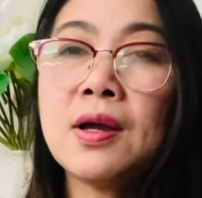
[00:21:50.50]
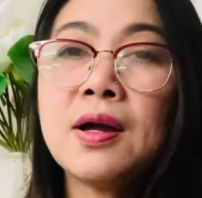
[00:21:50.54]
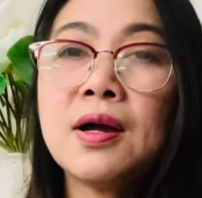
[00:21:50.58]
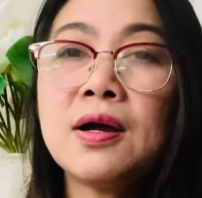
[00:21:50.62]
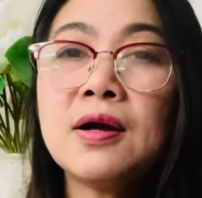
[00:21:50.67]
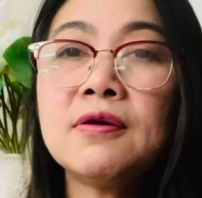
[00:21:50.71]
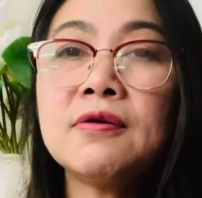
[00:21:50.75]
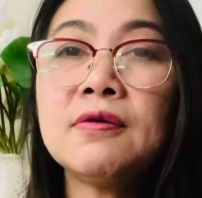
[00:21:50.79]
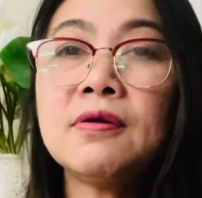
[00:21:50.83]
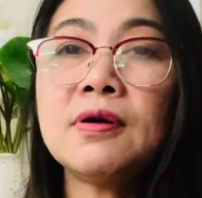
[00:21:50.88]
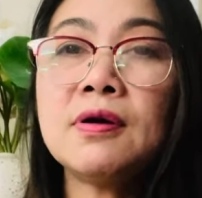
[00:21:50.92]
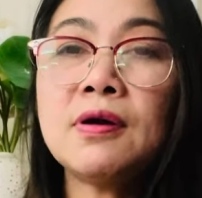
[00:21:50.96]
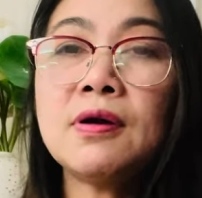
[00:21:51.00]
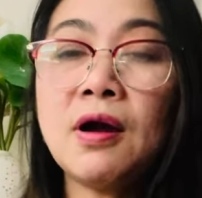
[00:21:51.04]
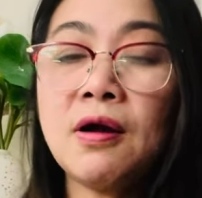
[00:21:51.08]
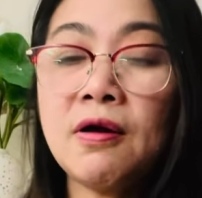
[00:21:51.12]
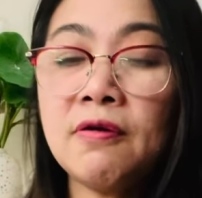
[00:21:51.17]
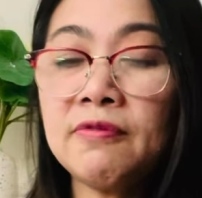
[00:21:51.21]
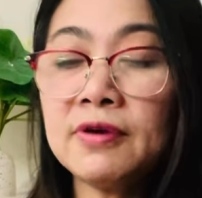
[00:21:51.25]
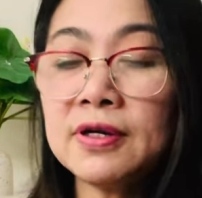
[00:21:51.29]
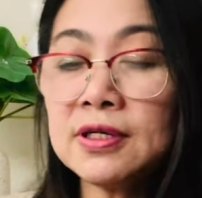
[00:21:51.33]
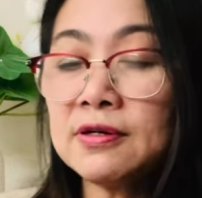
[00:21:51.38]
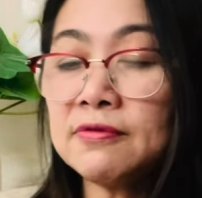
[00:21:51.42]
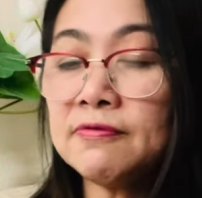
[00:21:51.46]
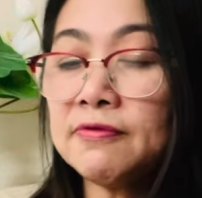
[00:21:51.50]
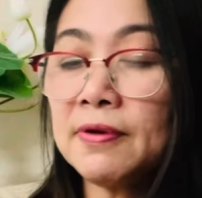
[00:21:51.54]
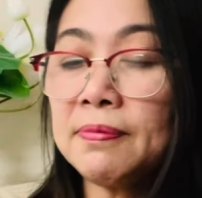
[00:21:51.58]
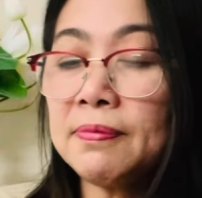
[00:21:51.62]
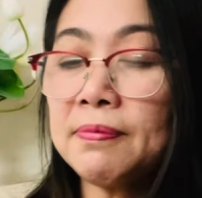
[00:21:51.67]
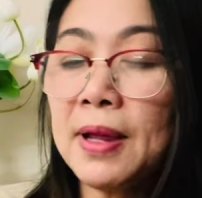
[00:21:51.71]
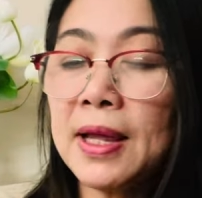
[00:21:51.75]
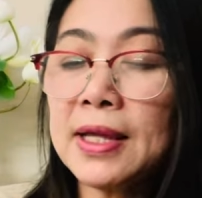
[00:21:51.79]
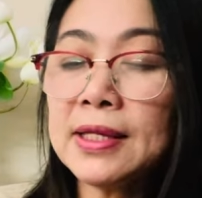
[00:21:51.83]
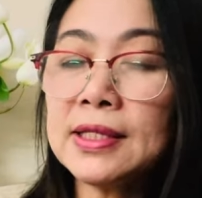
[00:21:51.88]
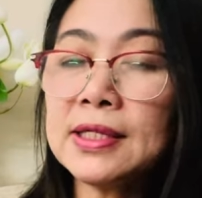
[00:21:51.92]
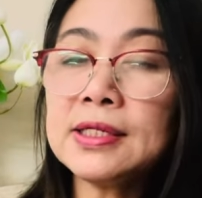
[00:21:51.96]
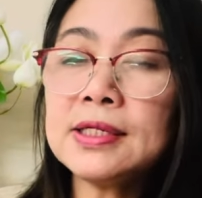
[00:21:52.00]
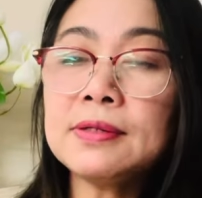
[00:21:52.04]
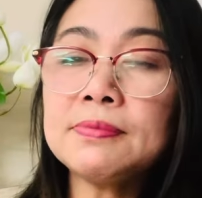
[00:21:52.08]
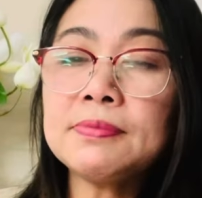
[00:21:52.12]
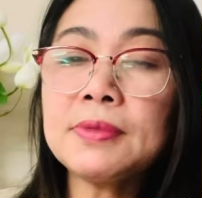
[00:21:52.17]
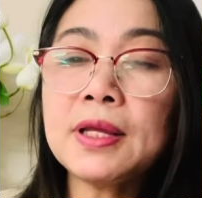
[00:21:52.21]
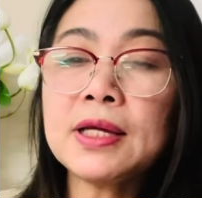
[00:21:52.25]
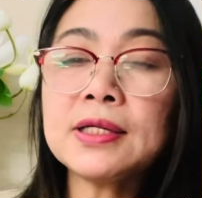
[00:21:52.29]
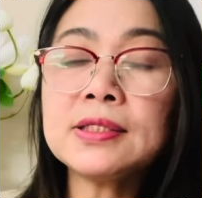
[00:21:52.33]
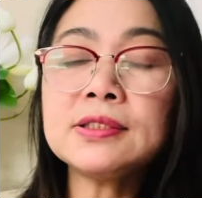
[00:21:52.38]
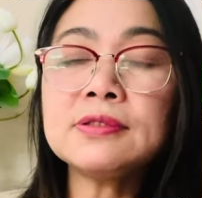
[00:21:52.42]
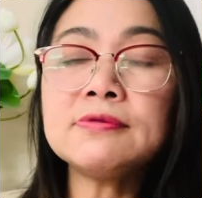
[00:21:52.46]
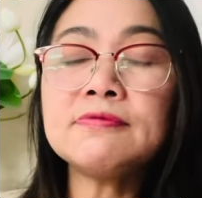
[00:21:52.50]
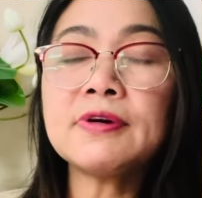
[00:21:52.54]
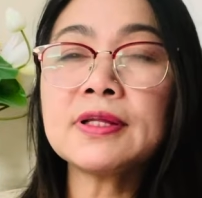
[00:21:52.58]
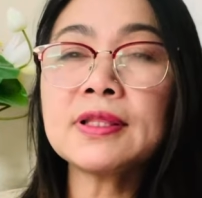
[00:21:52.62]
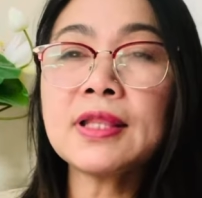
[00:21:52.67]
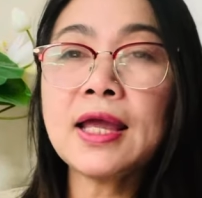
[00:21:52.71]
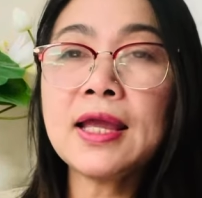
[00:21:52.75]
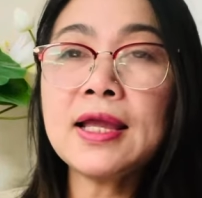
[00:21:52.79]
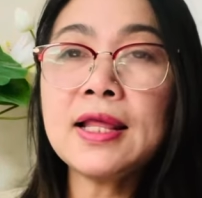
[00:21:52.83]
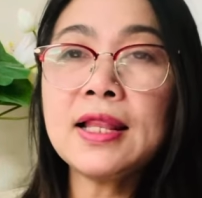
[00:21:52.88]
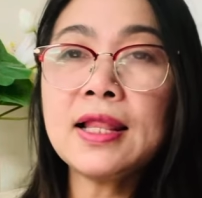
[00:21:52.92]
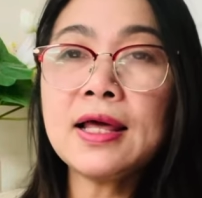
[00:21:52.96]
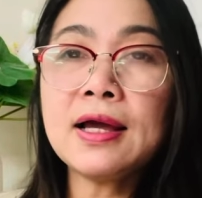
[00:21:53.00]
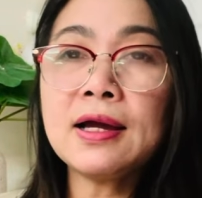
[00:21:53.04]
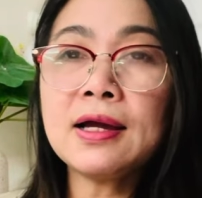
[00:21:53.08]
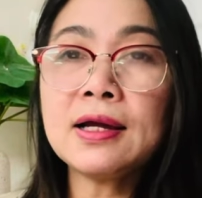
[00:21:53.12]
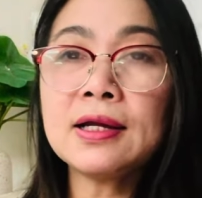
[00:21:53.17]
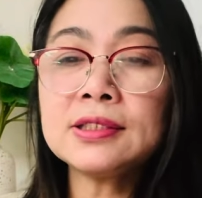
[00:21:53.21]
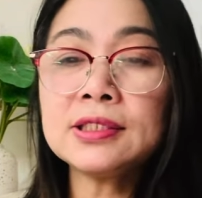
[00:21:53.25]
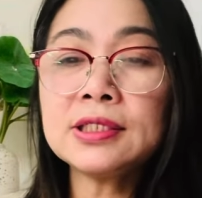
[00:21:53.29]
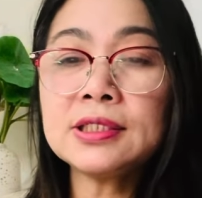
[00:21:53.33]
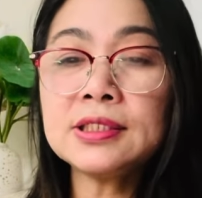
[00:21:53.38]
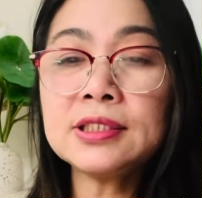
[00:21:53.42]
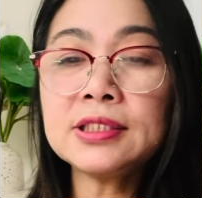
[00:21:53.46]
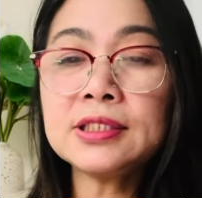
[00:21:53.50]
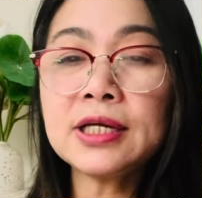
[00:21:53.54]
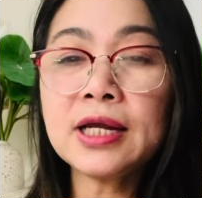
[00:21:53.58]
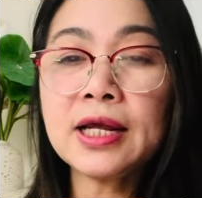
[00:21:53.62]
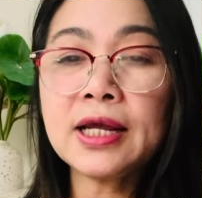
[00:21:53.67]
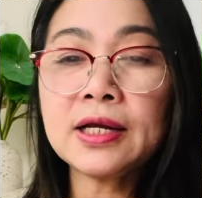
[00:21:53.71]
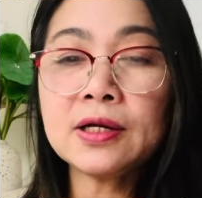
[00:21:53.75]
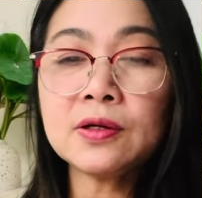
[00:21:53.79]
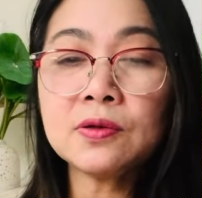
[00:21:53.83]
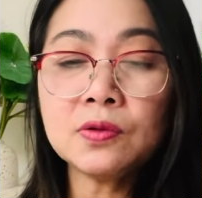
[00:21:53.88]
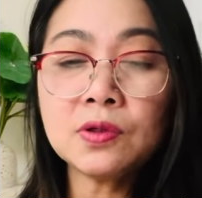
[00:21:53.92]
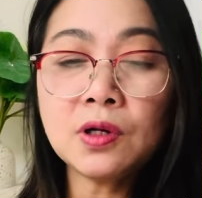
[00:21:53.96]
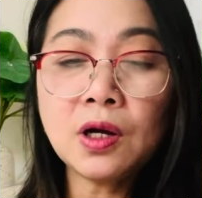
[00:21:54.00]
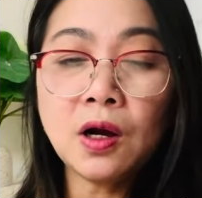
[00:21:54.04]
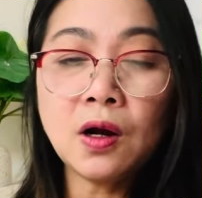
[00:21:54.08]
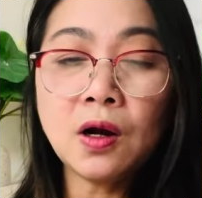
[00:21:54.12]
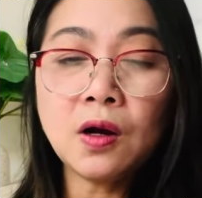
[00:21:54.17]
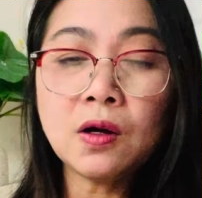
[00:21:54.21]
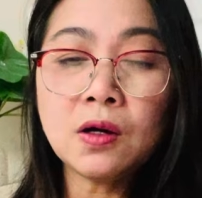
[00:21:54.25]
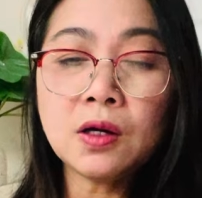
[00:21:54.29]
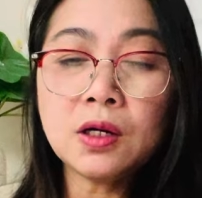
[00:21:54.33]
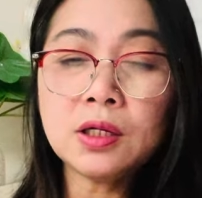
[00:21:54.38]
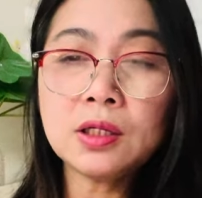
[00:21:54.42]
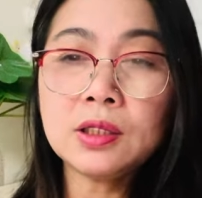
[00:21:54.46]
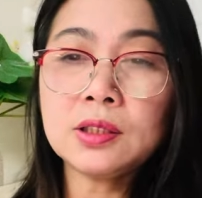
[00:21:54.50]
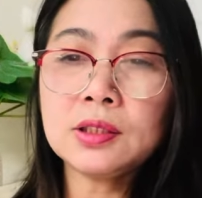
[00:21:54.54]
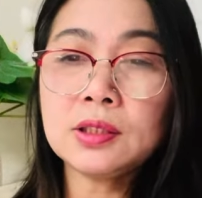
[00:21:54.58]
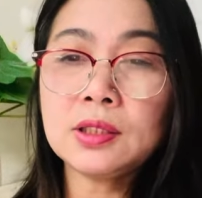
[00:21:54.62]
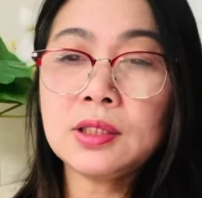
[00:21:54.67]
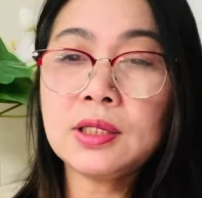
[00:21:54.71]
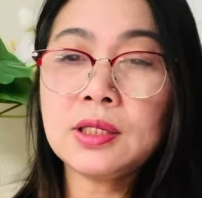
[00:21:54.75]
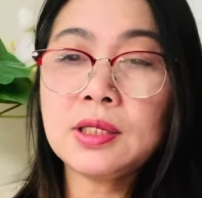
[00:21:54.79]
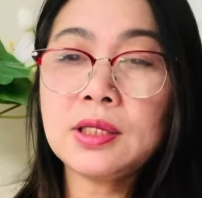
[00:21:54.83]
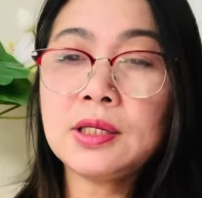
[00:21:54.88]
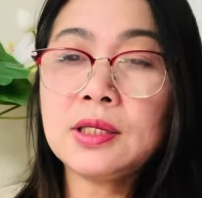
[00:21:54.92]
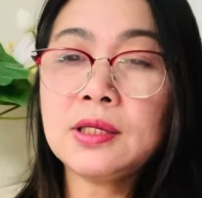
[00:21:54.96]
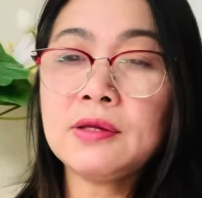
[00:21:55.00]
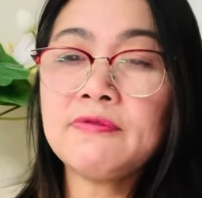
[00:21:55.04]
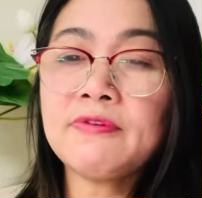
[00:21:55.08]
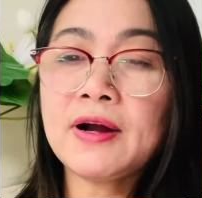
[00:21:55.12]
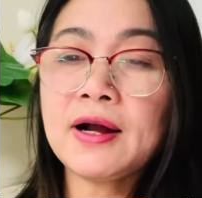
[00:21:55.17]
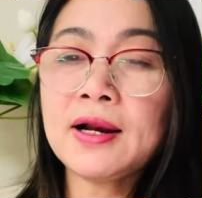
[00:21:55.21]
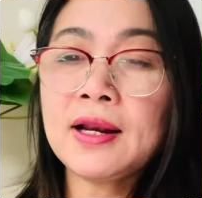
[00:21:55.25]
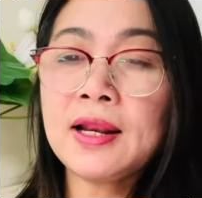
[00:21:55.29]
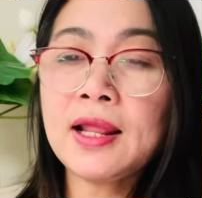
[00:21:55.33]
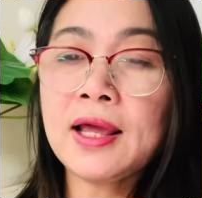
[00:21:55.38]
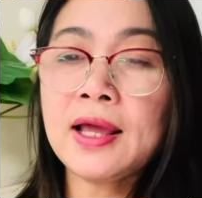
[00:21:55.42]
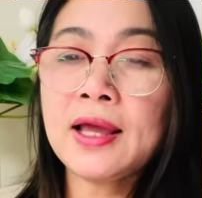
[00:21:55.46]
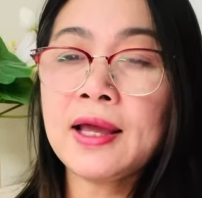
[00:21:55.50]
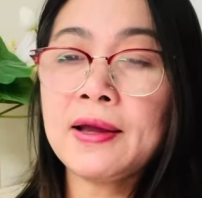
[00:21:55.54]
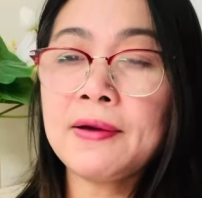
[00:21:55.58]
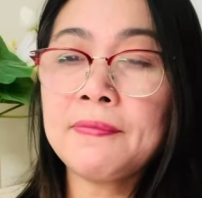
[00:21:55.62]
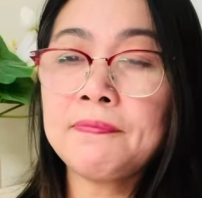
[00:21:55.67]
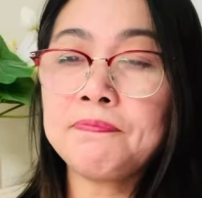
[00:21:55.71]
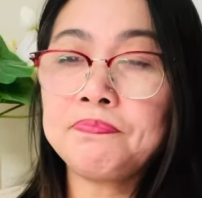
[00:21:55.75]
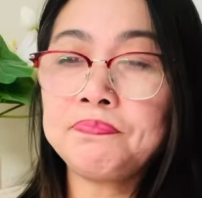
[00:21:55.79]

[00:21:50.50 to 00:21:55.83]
Ờ, Hồ Văn Cường fanpage thì hôm nay Hương vẫn thấy là trên trang của con á thì vẫn là